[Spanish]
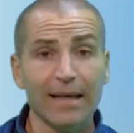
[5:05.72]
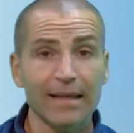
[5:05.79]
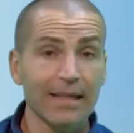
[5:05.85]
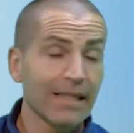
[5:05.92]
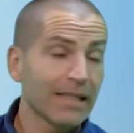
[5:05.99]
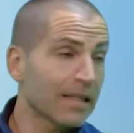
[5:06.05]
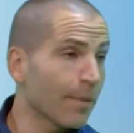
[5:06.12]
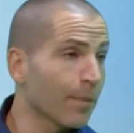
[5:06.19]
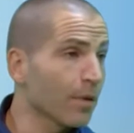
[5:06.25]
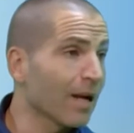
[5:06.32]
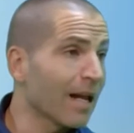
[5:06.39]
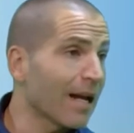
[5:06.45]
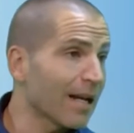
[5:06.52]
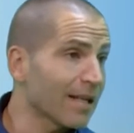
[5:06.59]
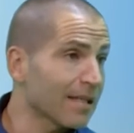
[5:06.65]
BNR. Siempre
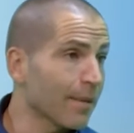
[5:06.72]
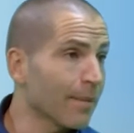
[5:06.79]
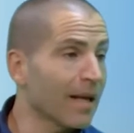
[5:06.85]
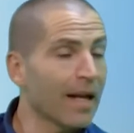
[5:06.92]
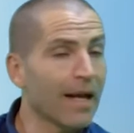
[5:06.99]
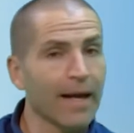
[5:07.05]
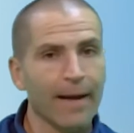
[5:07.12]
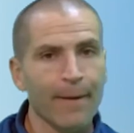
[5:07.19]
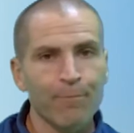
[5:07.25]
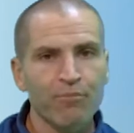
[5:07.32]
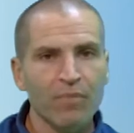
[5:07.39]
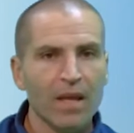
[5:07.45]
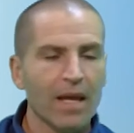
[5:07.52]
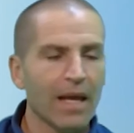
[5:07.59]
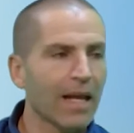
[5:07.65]
una semana
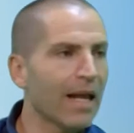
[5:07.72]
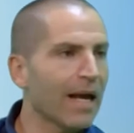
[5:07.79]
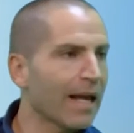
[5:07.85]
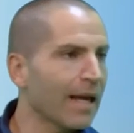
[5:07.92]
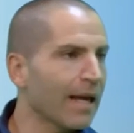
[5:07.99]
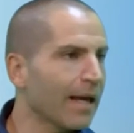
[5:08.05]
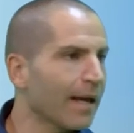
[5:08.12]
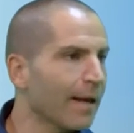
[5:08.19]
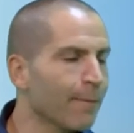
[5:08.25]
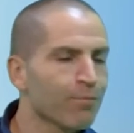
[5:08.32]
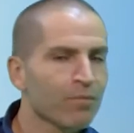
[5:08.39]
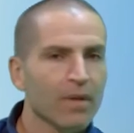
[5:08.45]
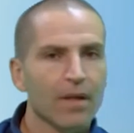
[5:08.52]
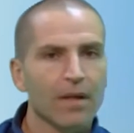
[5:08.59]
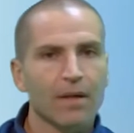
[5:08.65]
en la
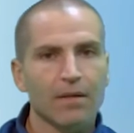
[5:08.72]
que